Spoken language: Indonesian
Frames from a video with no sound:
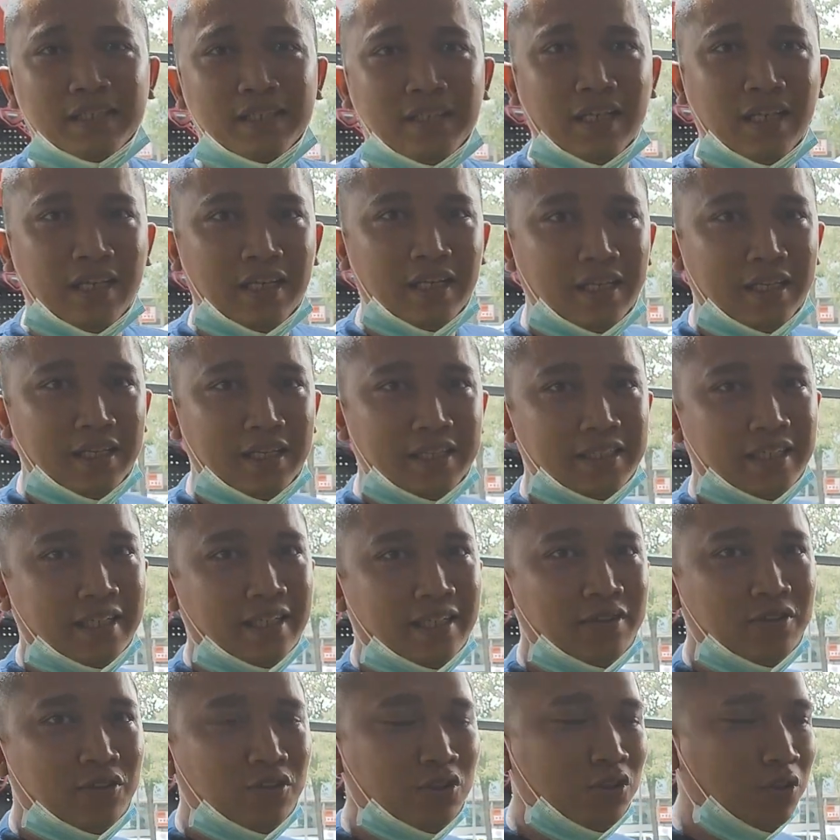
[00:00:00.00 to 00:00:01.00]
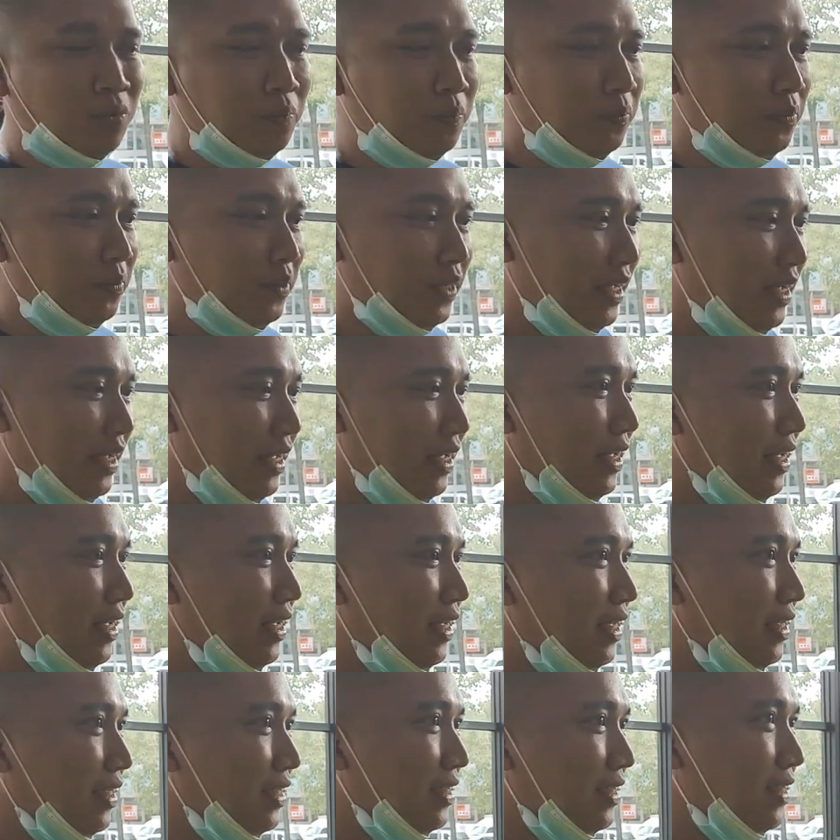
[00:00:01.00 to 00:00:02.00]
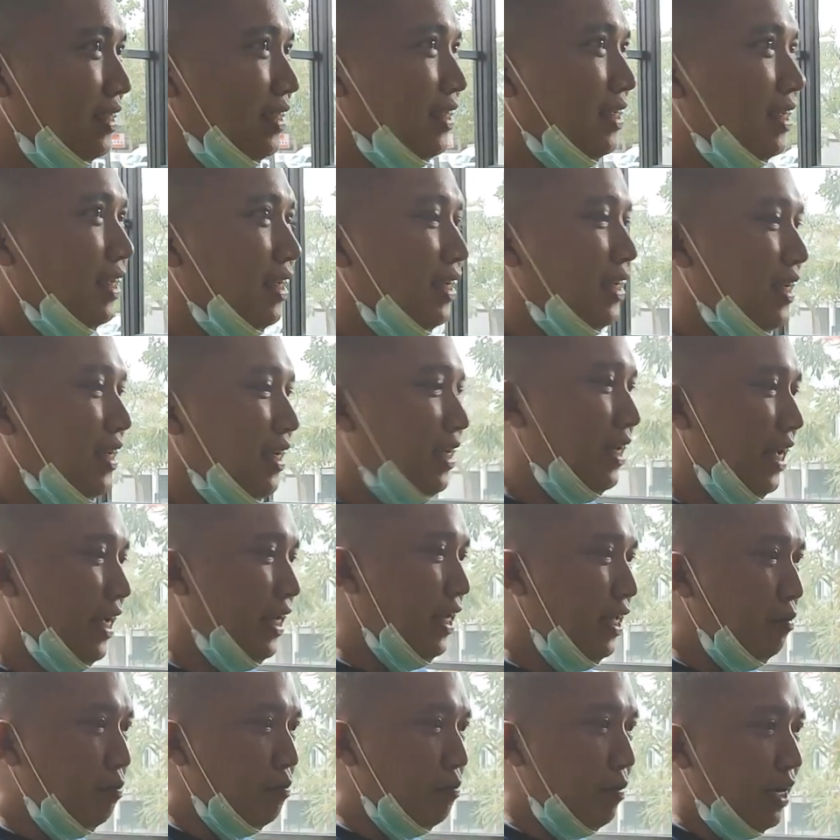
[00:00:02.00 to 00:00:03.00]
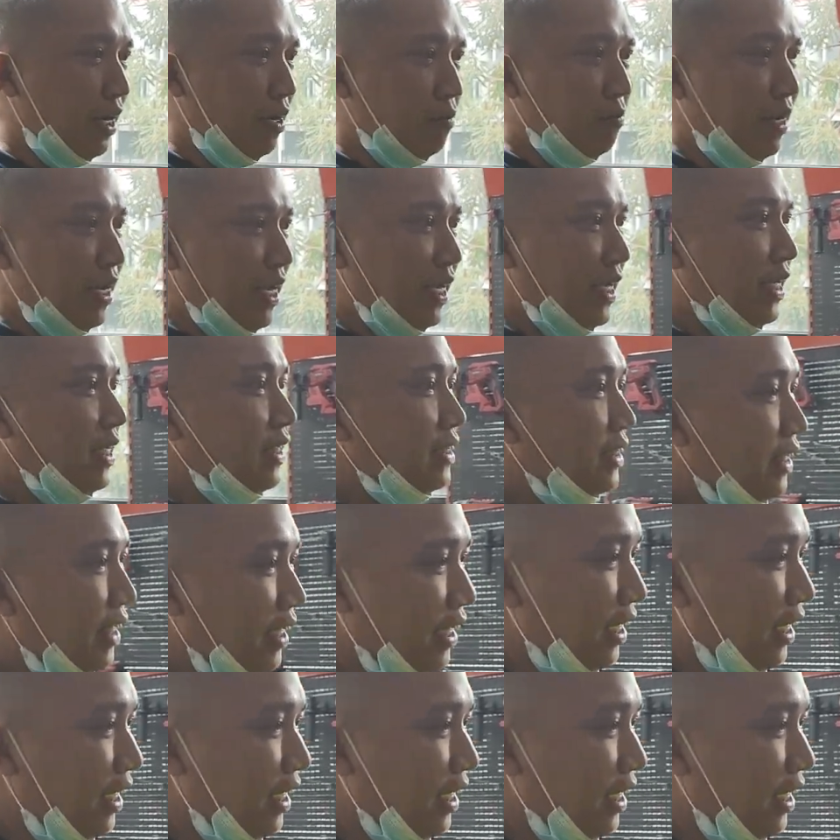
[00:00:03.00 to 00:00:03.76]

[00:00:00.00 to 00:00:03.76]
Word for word: ulas di channel YouTube. Nah, Nah ini barang-barang